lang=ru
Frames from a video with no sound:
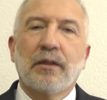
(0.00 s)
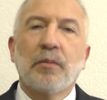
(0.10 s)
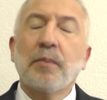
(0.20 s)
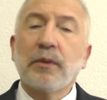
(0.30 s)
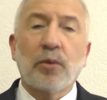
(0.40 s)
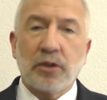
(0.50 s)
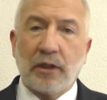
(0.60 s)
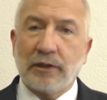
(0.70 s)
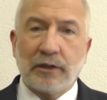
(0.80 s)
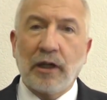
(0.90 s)
Мы
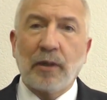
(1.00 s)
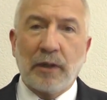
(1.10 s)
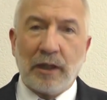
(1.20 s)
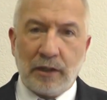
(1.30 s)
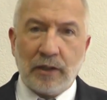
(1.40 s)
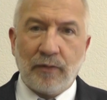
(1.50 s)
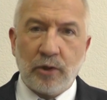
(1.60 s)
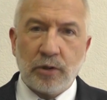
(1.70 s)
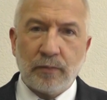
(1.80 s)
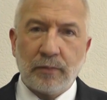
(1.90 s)
подружились с Игорем
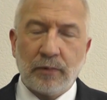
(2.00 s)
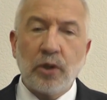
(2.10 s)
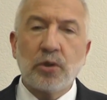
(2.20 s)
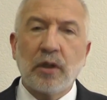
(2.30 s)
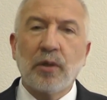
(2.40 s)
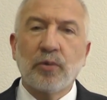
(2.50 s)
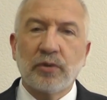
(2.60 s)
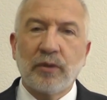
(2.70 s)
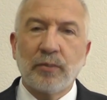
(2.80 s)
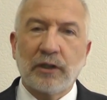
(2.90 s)
Леонидовичем. Я считаю его
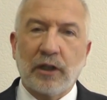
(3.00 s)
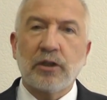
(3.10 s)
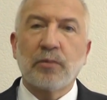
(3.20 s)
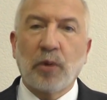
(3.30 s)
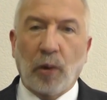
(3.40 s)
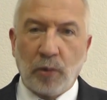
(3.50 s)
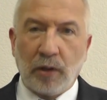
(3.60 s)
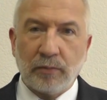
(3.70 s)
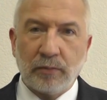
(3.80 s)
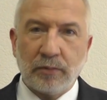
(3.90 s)
своим старшим
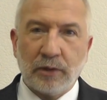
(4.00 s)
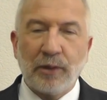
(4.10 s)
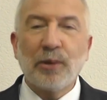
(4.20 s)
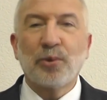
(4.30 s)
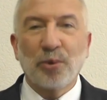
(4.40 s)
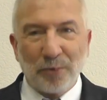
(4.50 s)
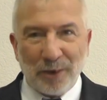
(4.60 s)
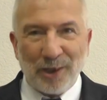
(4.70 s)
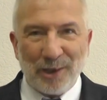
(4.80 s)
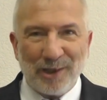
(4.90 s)
другом. Надеюсь, он
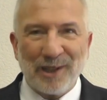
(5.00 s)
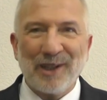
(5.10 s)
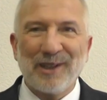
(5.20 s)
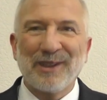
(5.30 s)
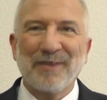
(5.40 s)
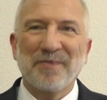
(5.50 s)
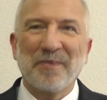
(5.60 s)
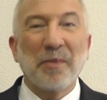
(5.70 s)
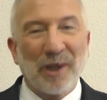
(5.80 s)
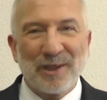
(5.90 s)
меня считает
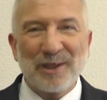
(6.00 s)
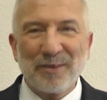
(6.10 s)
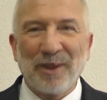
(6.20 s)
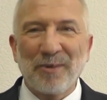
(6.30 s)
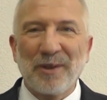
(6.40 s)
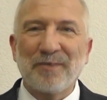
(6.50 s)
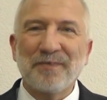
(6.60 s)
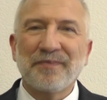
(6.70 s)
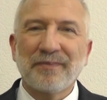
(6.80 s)
младшим другом.